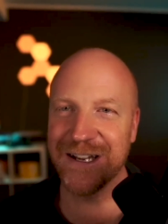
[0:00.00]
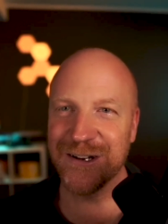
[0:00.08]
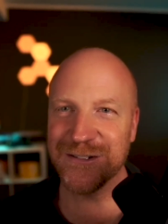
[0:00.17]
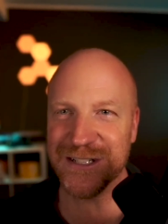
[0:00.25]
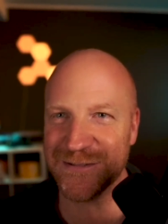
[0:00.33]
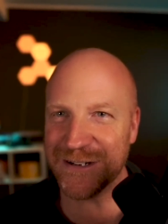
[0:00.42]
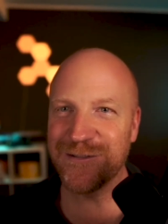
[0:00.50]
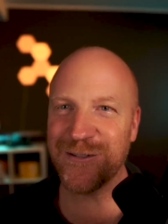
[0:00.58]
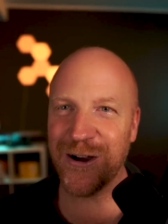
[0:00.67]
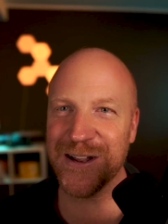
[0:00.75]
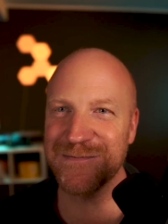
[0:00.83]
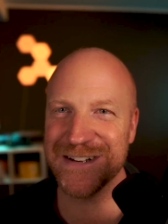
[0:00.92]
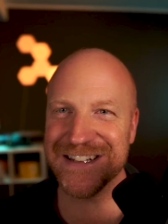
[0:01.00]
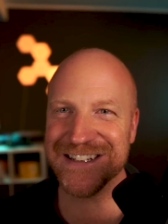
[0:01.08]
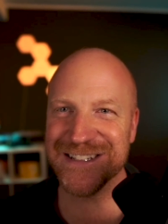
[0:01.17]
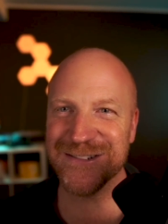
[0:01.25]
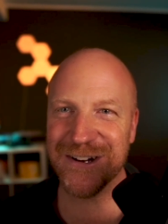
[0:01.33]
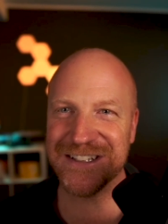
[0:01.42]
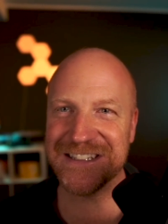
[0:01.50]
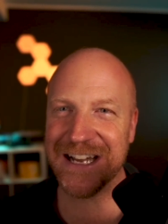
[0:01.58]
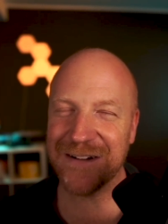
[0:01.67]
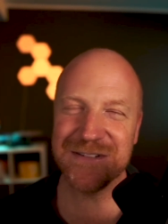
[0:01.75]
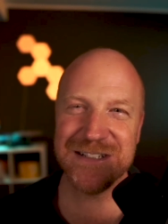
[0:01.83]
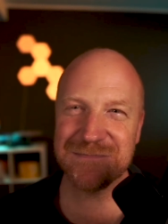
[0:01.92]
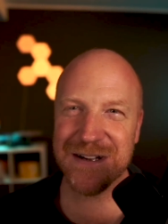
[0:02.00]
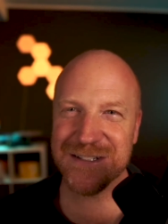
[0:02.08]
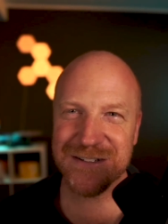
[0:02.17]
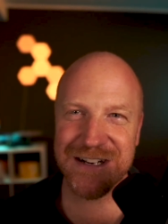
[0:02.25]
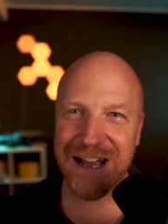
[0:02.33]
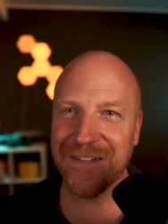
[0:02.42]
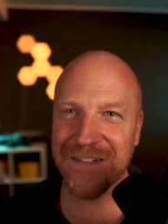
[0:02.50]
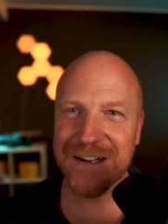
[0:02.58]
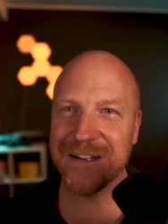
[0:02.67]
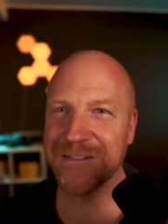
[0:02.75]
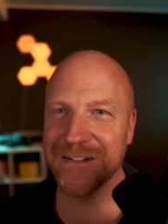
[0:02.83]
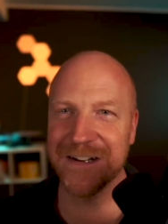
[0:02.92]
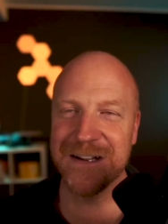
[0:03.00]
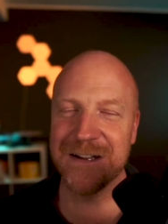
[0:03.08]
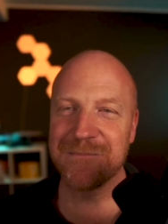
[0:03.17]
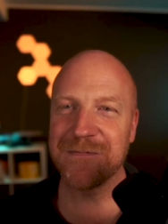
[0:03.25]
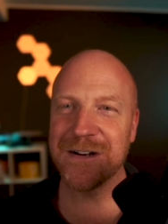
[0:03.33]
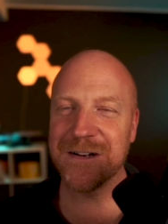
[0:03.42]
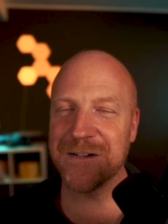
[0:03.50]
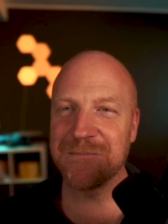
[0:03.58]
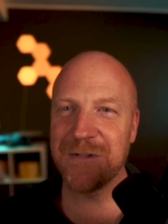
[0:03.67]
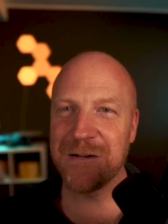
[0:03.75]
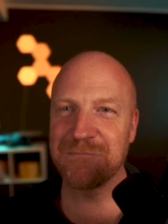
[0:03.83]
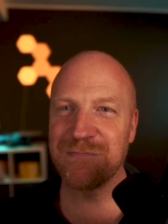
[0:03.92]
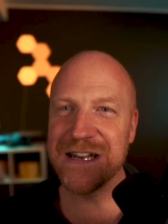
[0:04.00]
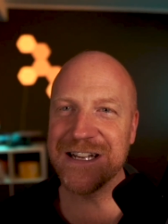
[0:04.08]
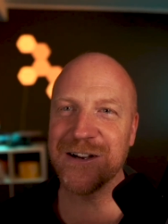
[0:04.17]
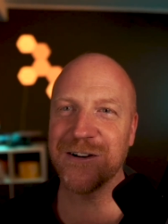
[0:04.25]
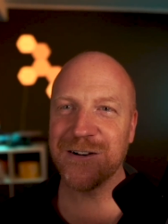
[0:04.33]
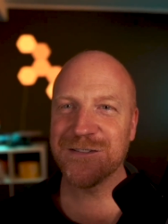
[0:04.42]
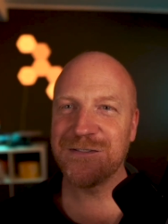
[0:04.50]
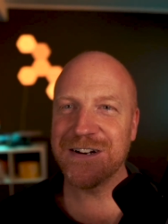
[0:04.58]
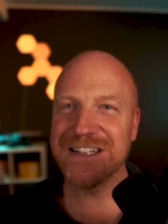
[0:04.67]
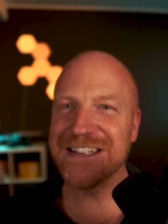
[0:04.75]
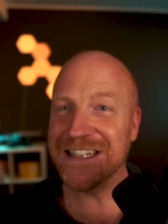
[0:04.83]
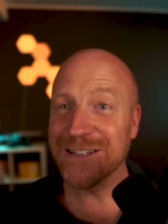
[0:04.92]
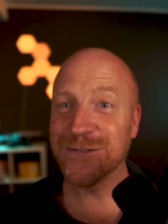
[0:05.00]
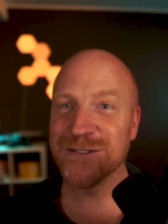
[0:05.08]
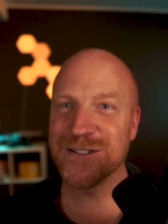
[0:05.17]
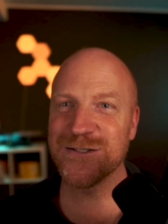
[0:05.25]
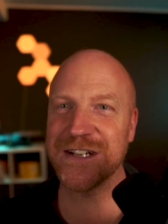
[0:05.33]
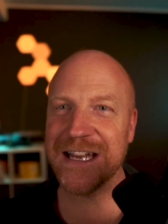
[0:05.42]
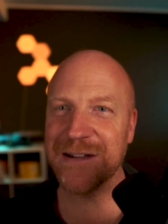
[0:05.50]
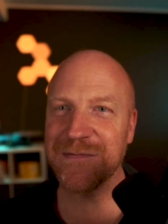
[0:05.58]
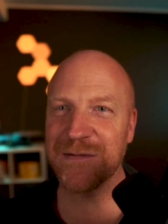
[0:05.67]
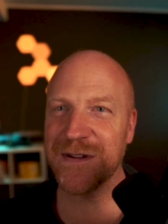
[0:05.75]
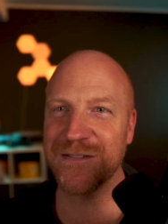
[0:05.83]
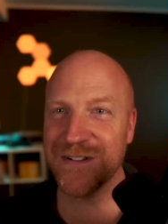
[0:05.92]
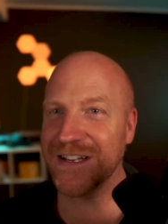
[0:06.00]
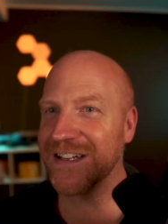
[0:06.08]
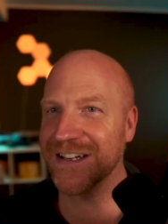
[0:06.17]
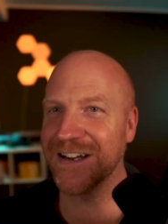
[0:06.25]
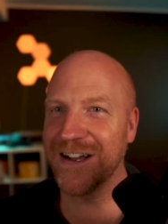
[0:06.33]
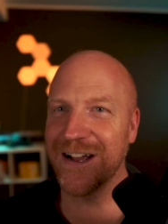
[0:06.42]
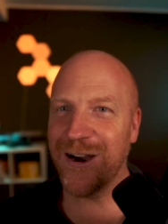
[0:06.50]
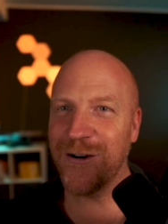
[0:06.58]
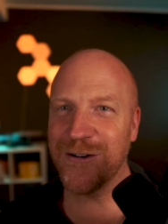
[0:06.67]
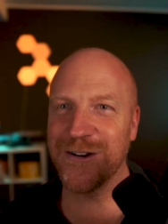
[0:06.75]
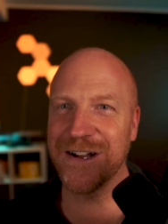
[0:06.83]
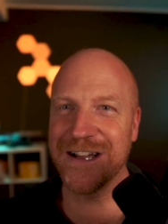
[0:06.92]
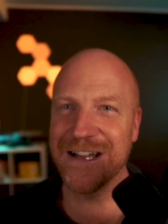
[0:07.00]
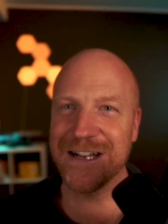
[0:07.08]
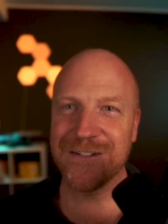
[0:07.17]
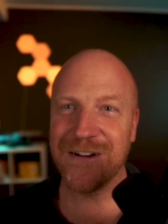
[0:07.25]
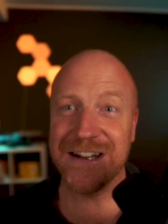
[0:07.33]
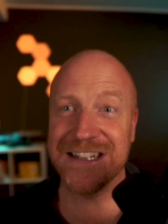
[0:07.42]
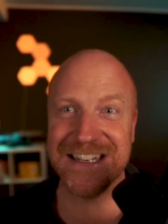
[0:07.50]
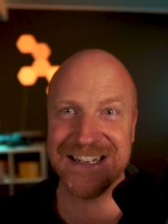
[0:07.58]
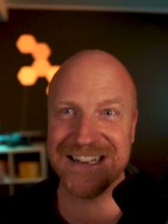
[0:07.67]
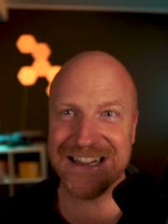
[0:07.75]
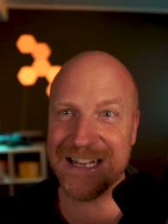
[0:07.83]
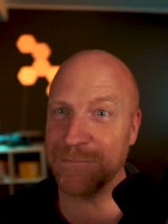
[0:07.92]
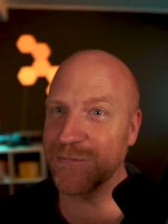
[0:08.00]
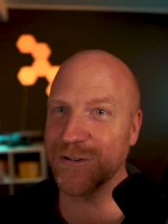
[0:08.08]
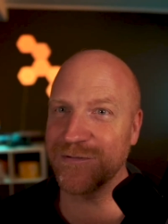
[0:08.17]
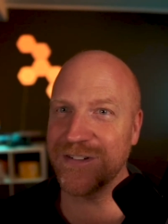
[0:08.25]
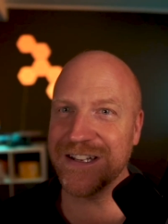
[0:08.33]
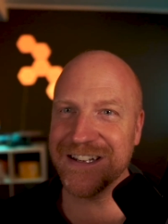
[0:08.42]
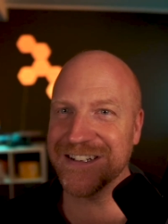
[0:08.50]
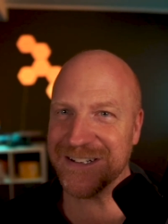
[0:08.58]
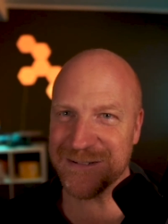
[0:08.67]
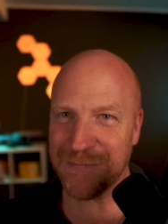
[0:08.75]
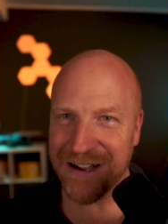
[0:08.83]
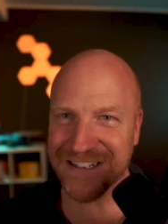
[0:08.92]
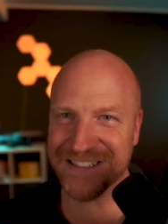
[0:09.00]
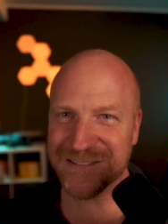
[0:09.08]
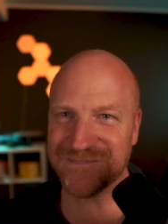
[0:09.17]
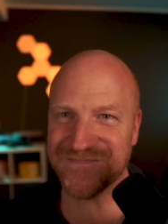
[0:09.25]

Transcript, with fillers: Und deswegen freue ich mich, dass du heute da bist, mal so einen anderen äh, Blick auch auf Qualität uns zu geben, nämlich wie ihr auch Qualität lebt und wie ihr das macht.